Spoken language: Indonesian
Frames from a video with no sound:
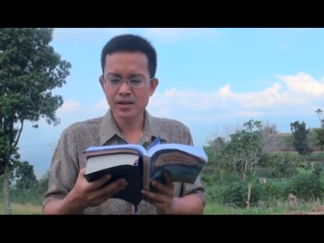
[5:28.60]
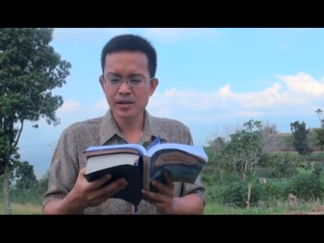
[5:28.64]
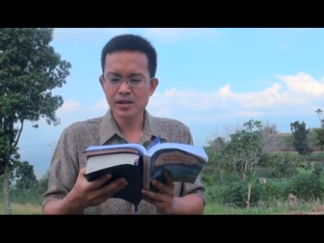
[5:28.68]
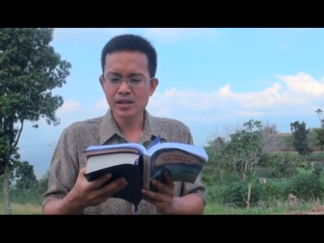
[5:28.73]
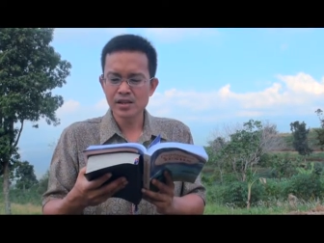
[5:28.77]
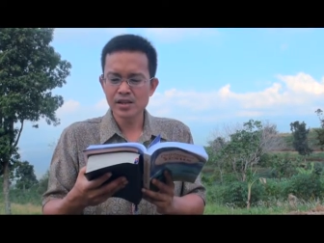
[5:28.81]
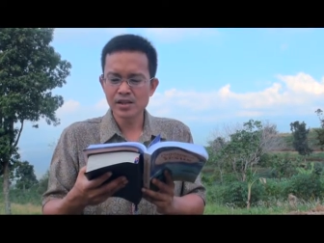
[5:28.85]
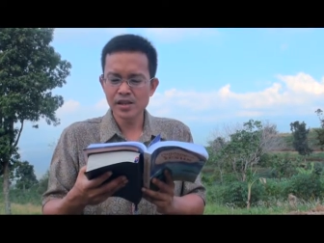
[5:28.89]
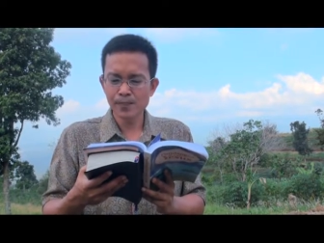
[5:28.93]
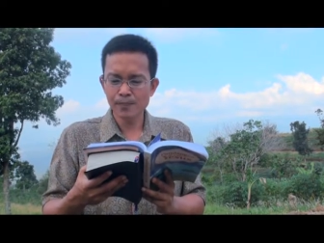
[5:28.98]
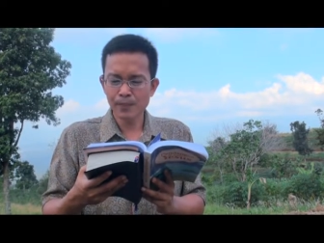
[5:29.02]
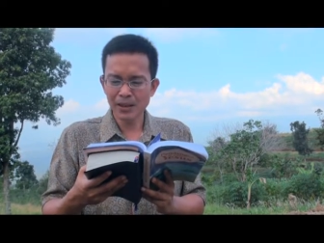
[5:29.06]

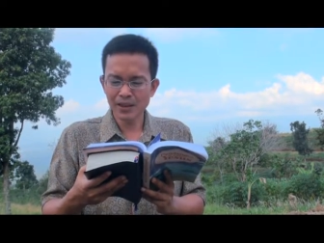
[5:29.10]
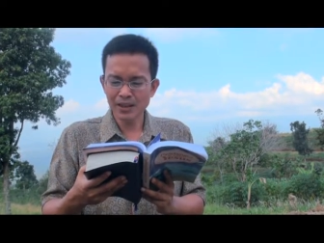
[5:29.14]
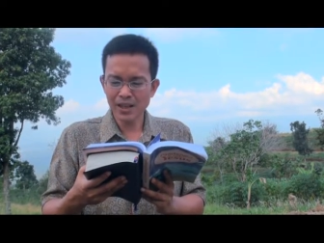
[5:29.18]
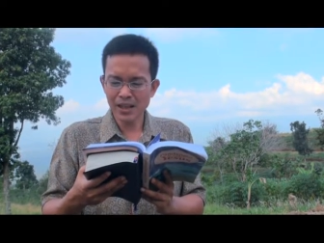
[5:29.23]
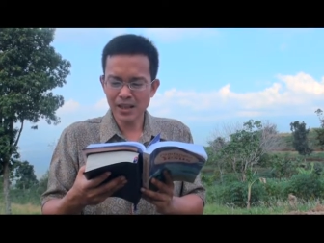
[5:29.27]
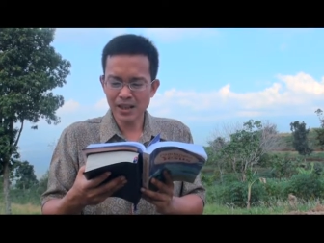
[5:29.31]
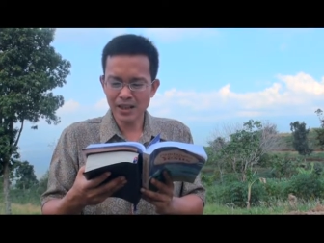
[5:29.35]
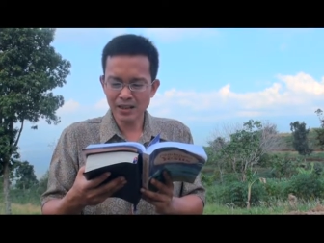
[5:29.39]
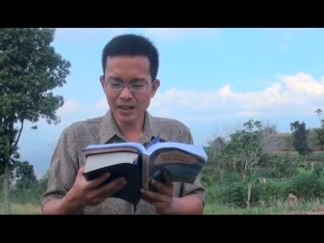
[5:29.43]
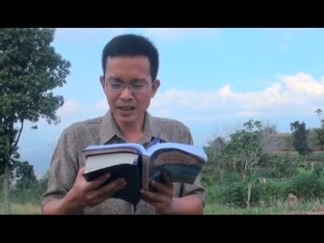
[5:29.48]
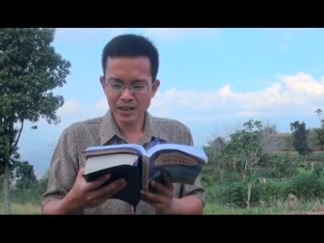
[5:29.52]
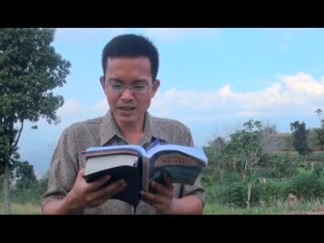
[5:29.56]

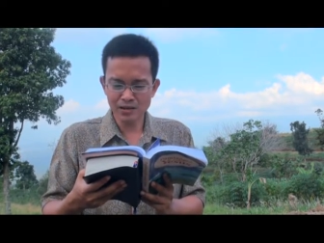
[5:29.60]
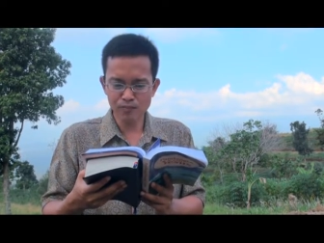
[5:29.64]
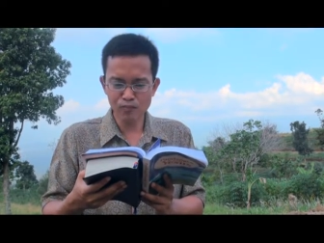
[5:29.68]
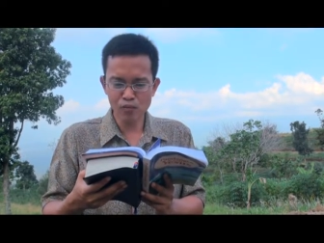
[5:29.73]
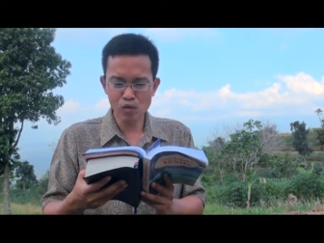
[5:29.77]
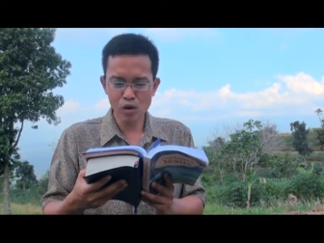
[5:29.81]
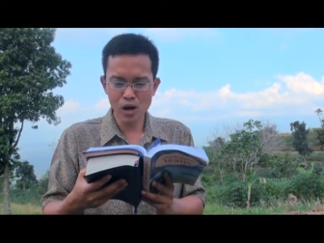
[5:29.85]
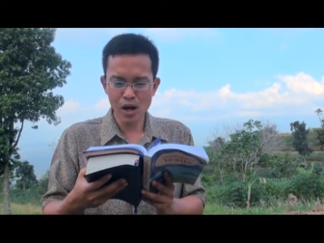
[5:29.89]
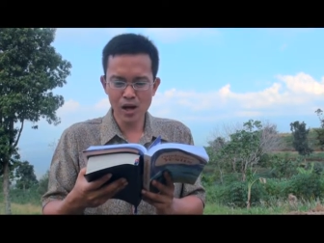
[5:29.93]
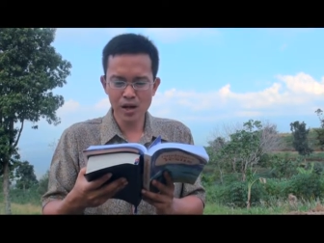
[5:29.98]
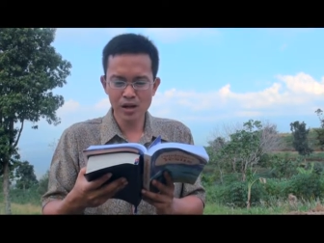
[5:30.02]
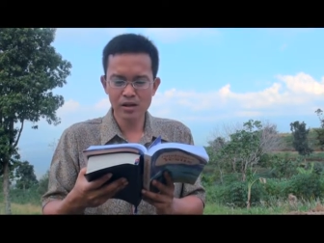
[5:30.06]
Seperti kita
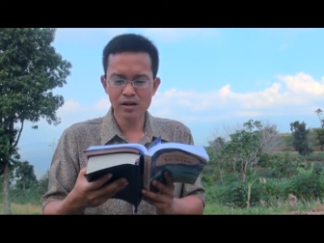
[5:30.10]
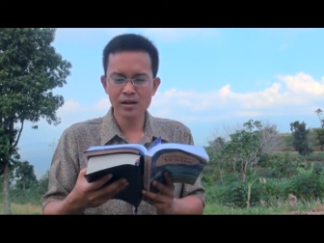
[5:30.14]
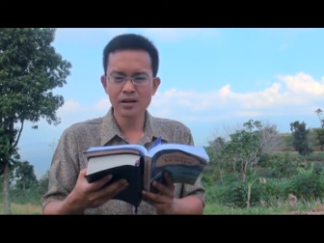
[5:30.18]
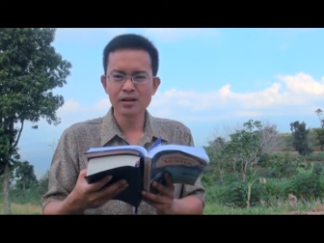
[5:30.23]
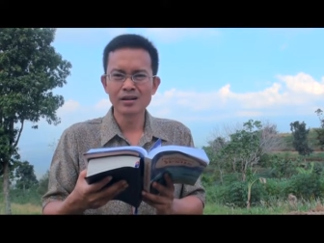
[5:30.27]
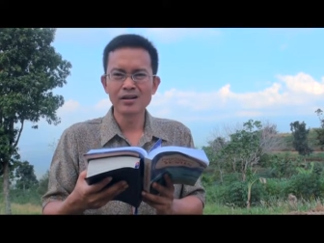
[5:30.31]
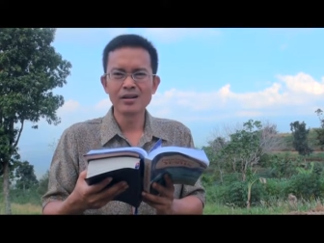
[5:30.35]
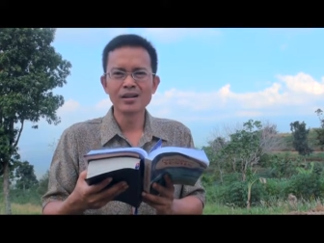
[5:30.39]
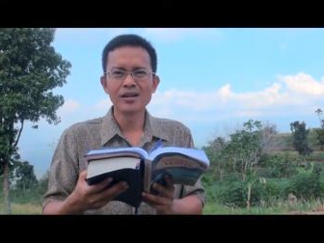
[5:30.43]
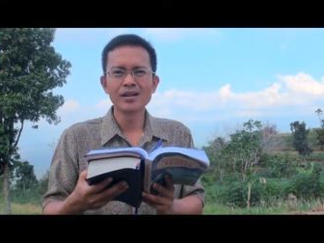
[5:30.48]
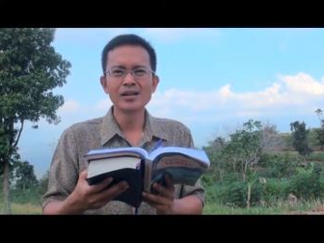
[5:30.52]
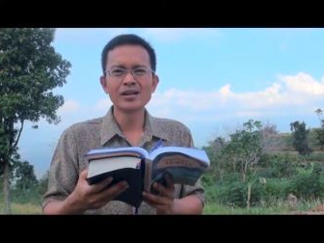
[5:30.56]
semua,
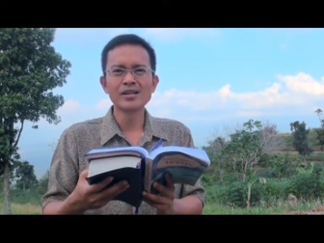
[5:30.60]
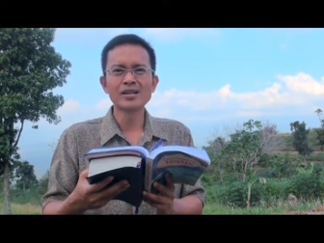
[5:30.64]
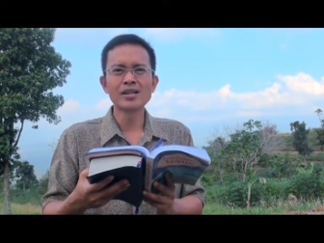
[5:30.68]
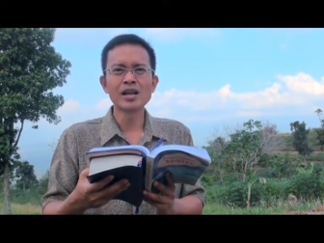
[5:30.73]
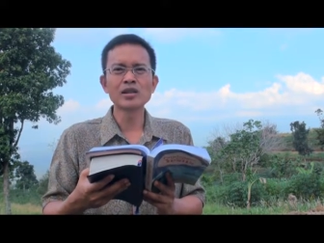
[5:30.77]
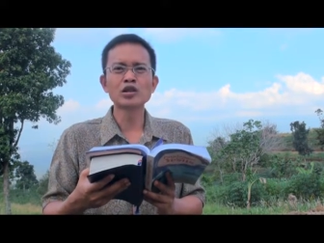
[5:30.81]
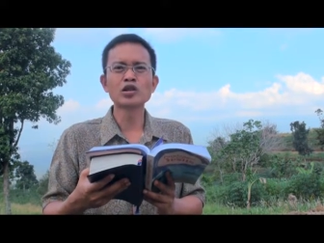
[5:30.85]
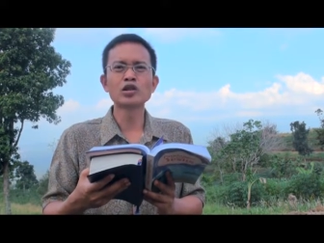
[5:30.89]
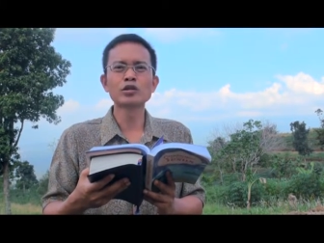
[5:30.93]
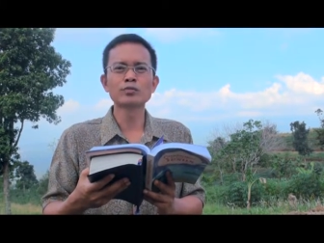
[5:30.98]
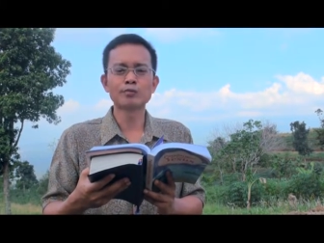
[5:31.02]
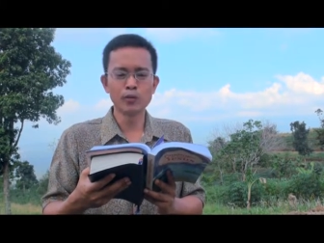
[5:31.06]

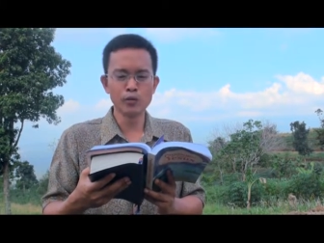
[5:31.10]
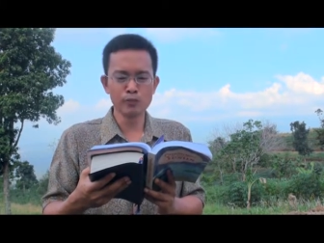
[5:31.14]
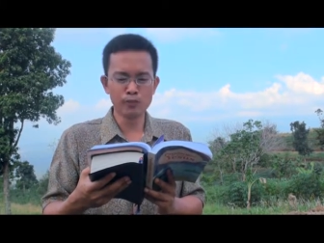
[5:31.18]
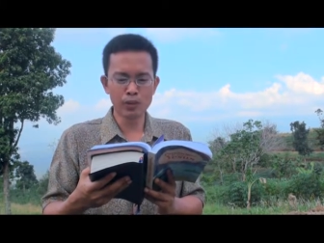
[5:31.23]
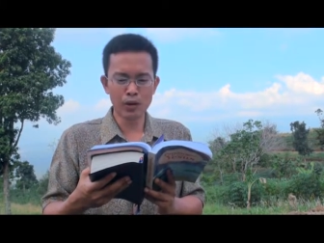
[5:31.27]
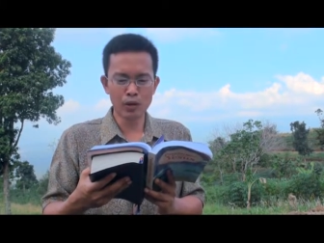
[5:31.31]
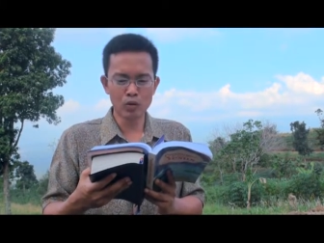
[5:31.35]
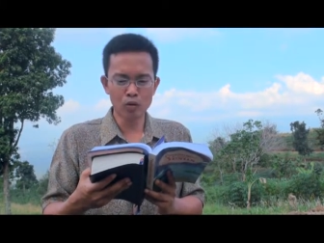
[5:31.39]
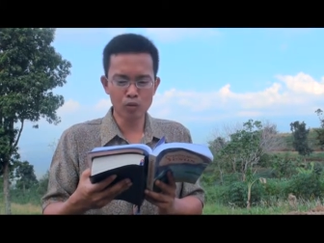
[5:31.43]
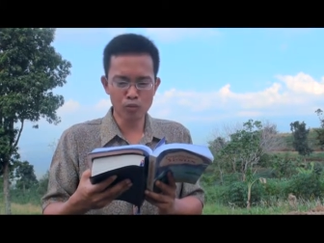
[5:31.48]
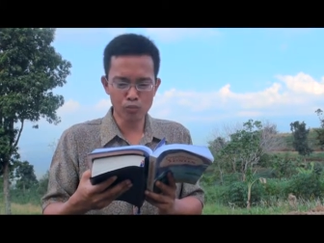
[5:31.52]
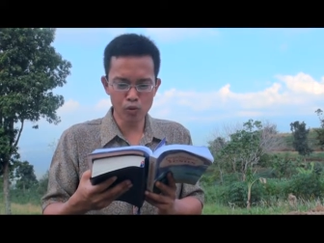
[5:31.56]
Yesus pun
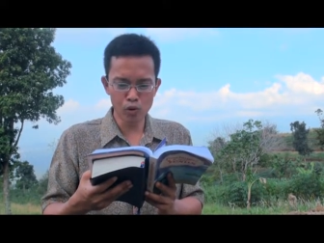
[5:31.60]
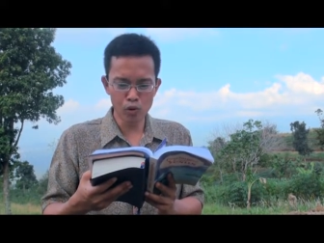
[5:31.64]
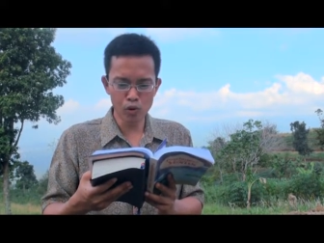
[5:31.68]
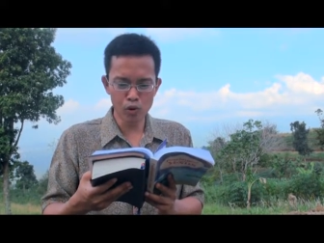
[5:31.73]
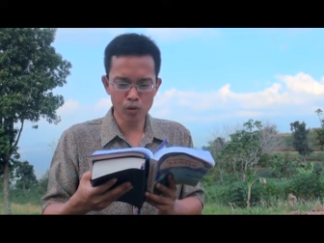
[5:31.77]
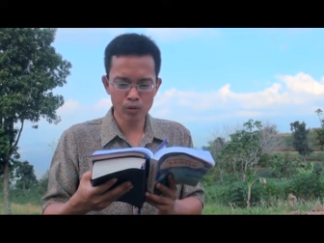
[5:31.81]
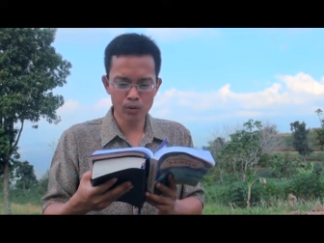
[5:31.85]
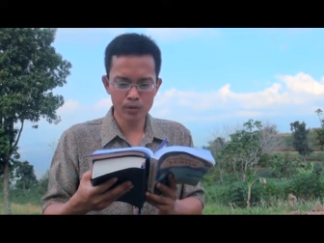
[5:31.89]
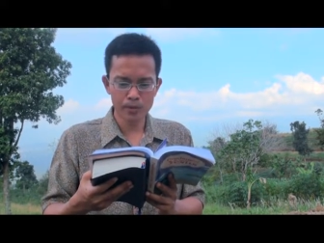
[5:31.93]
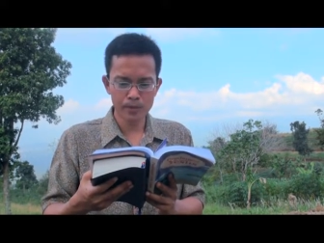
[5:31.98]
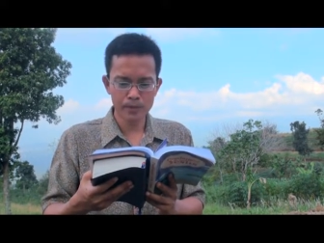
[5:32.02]
bergumul.